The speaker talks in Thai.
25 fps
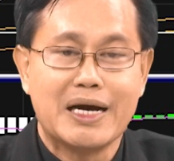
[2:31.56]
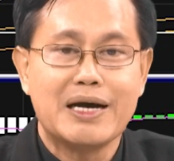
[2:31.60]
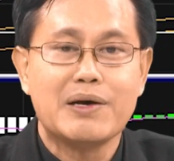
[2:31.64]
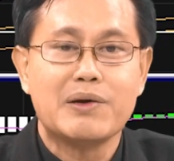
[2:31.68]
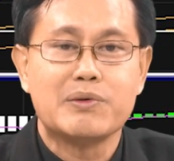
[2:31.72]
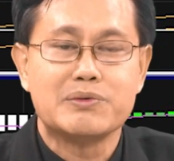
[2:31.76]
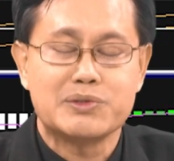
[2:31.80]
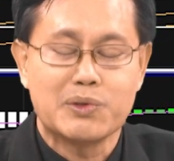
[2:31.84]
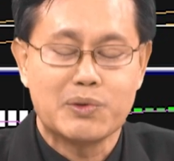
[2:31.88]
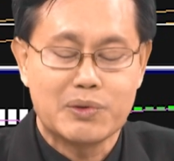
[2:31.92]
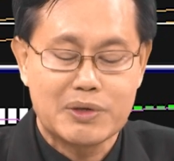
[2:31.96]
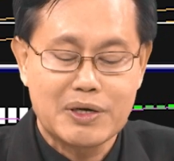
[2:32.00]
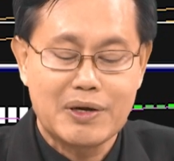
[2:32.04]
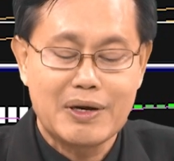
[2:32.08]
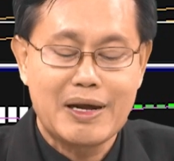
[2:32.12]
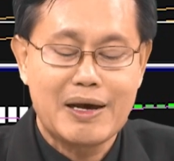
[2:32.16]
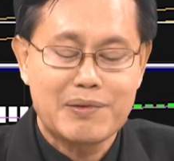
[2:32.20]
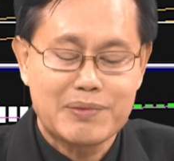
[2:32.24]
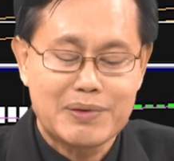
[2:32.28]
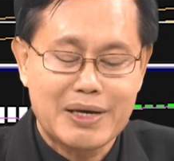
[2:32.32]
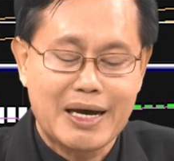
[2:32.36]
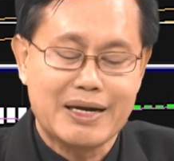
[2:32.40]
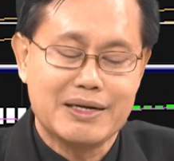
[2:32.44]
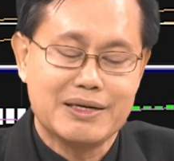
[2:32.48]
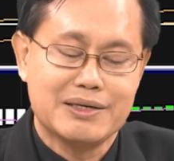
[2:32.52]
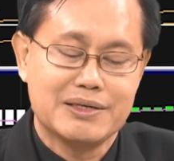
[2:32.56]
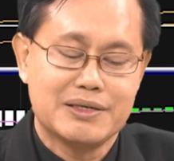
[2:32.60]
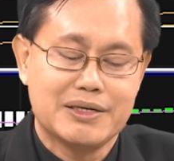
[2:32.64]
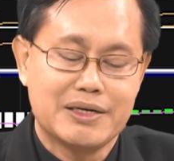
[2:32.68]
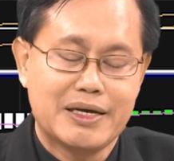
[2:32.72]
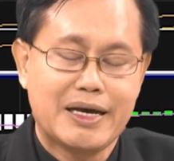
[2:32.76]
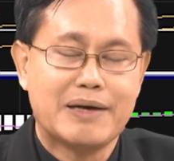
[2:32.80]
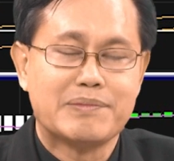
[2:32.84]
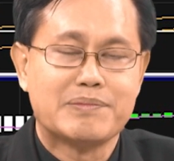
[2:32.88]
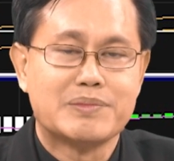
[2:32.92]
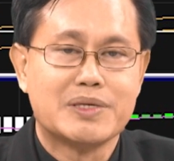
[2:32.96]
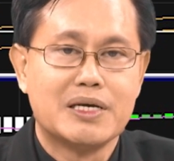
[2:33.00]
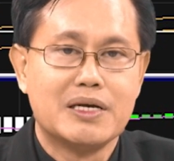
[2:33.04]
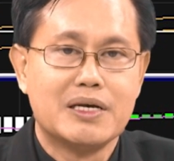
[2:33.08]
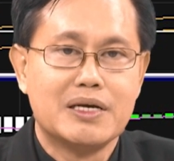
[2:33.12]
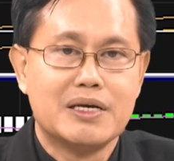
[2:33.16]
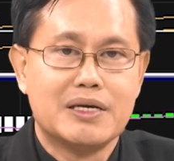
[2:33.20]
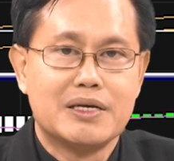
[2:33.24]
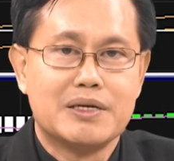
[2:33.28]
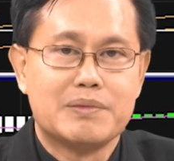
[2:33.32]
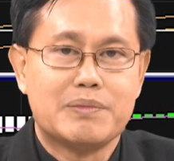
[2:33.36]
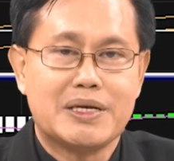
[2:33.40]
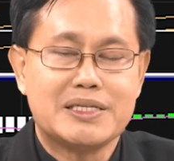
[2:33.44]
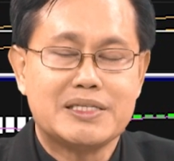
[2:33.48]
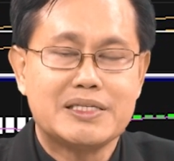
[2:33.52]
1560 ก็แล้วกันนะครับ
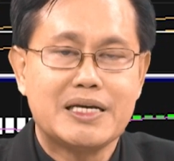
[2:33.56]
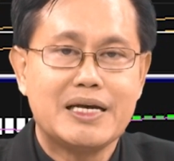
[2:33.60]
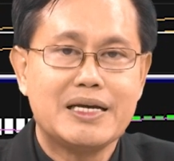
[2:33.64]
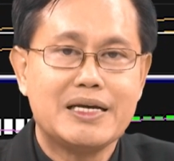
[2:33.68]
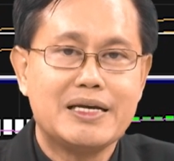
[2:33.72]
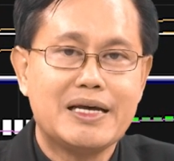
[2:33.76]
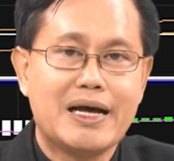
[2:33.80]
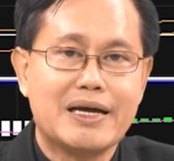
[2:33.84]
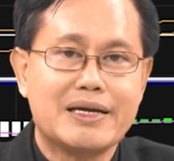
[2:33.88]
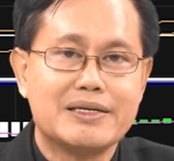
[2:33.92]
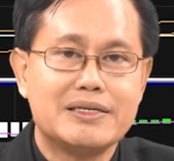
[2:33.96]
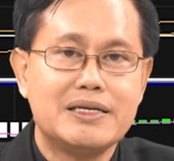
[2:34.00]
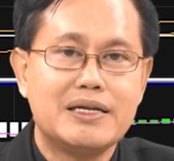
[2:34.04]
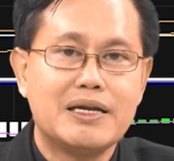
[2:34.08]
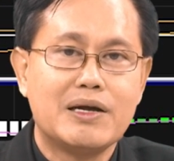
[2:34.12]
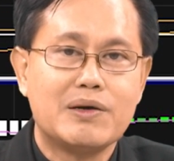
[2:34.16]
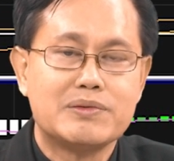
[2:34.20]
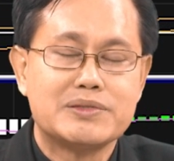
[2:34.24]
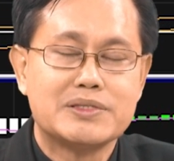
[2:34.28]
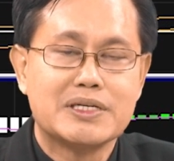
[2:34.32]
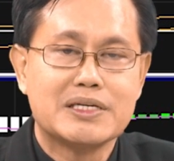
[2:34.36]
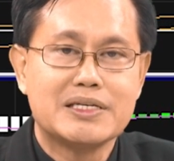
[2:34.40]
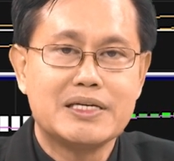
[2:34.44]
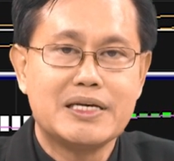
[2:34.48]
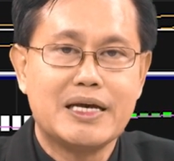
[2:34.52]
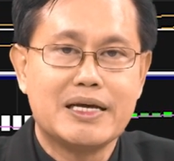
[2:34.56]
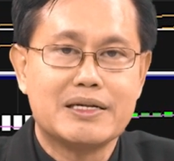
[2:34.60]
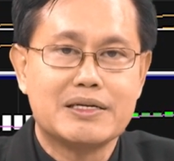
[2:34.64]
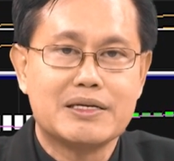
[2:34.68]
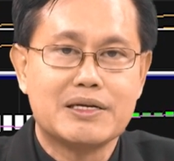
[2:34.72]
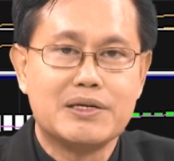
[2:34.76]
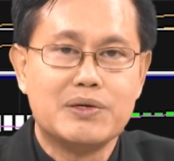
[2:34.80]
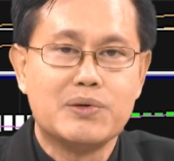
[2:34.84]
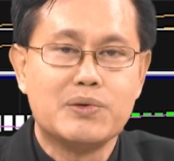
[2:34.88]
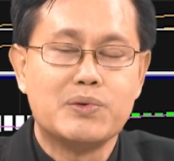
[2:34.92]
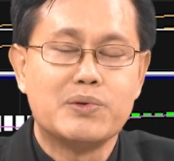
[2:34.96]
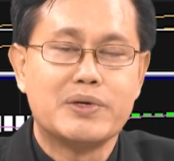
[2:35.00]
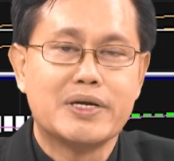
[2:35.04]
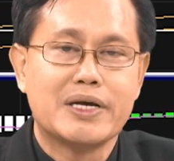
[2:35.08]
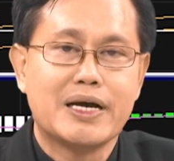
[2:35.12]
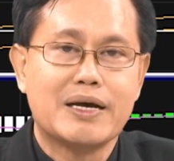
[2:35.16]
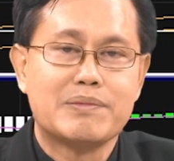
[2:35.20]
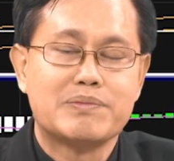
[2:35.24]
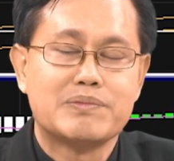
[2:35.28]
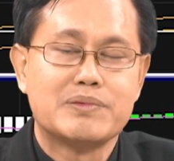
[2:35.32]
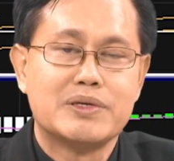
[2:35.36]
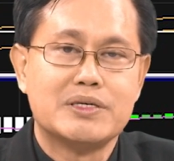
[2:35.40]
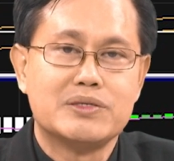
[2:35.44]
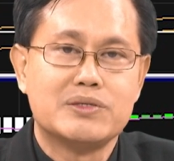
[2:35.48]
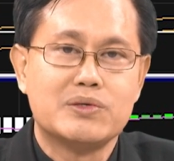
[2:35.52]
ปัจจัยอย่างที่เราสังเกตกันดูนะครับ
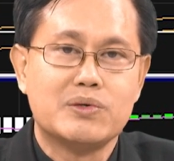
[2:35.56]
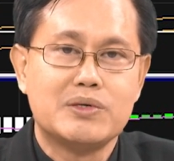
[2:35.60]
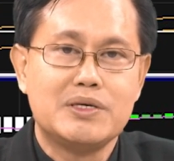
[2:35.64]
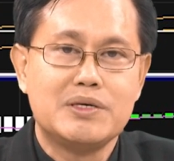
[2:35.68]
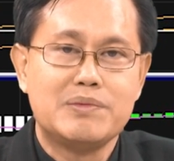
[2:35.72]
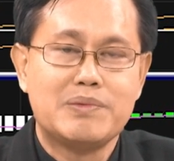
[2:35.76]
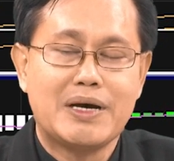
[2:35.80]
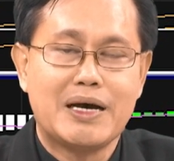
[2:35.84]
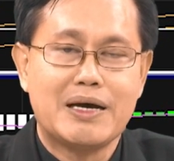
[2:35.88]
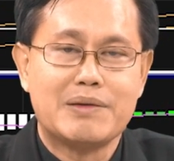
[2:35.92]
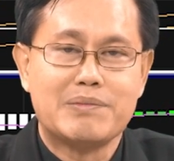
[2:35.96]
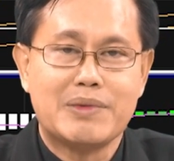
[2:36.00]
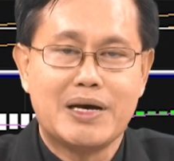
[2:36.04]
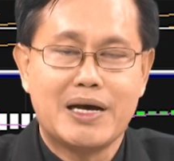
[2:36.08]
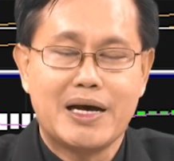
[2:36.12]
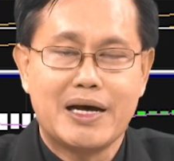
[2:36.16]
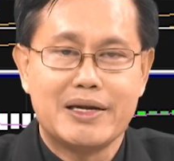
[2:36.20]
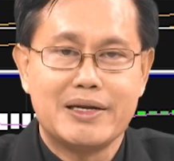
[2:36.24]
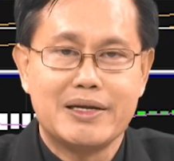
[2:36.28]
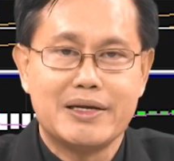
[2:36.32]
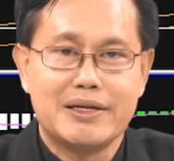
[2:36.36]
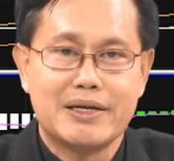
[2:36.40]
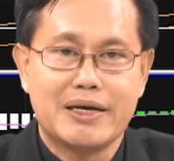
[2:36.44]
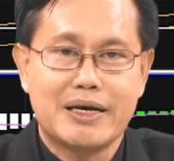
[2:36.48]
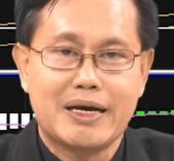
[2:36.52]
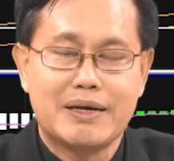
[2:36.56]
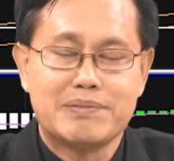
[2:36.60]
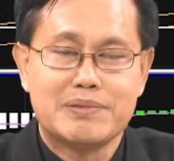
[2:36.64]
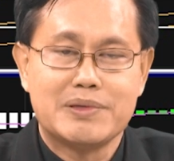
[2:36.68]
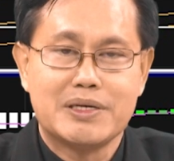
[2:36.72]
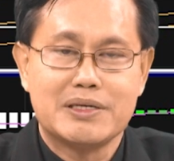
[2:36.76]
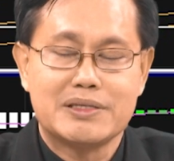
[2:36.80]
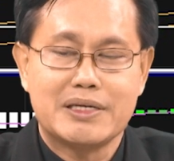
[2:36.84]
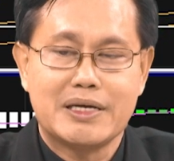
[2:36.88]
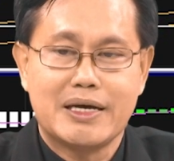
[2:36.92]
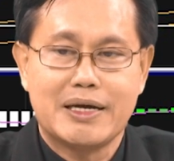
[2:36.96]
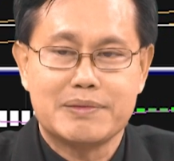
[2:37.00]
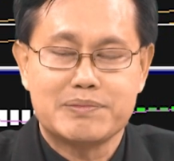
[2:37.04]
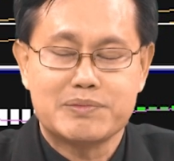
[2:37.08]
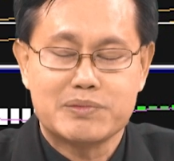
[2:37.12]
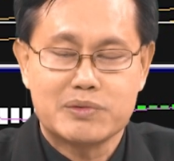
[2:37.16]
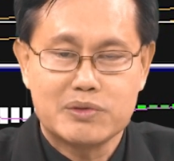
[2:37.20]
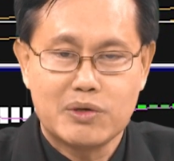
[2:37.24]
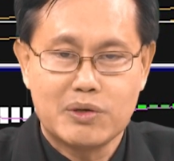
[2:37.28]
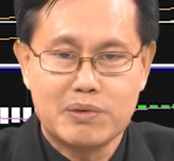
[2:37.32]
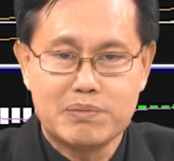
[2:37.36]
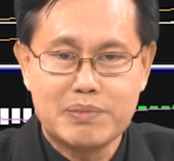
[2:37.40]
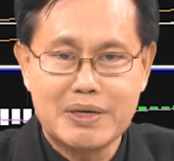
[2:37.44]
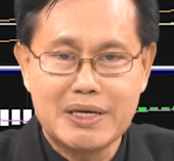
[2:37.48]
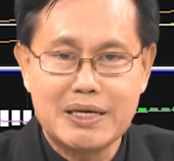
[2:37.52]
ในช่วงที่ผ่านมาเนี่ยนะครับตั้งแต่
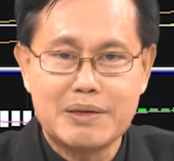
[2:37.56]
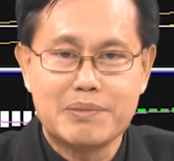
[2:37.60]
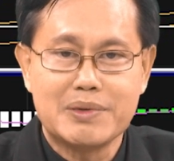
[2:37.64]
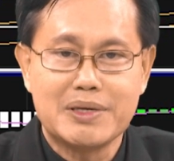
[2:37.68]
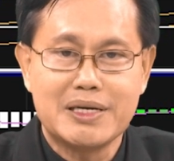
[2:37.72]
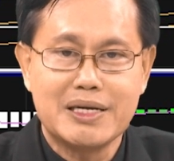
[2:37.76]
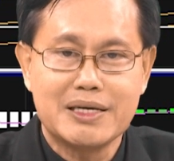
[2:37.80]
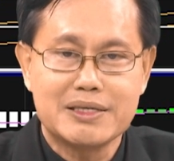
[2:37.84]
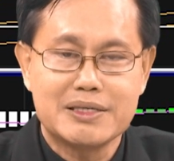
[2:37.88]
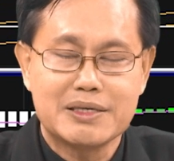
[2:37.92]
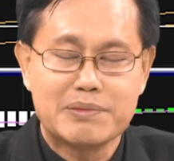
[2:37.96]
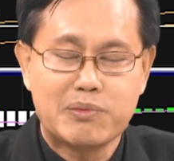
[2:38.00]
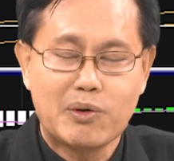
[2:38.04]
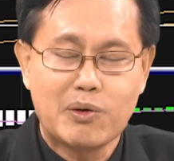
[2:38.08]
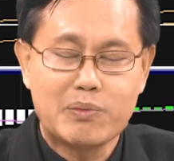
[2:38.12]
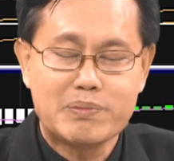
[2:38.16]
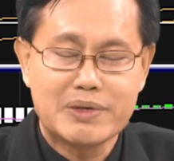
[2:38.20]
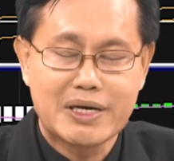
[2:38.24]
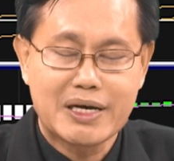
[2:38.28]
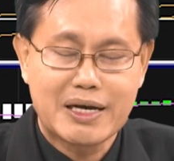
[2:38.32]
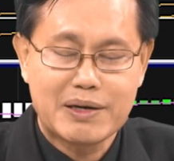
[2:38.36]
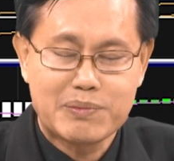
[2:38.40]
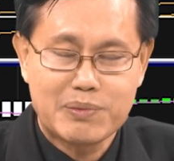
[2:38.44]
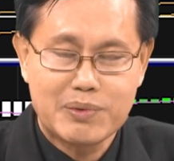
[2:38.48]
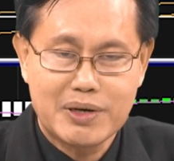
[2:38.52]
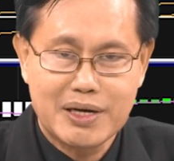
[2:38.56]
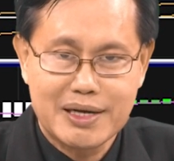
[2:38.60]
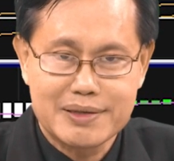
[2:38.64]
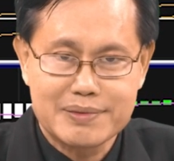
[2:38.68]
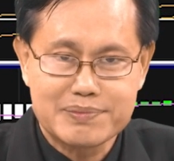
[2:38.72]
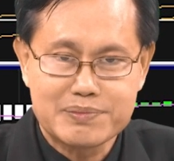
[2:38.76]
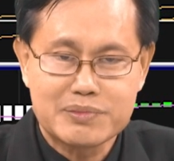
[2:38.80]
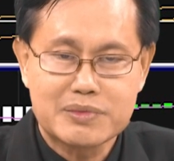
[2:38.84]
ต้นปีมาเนี่ยจะพบนะครับว่า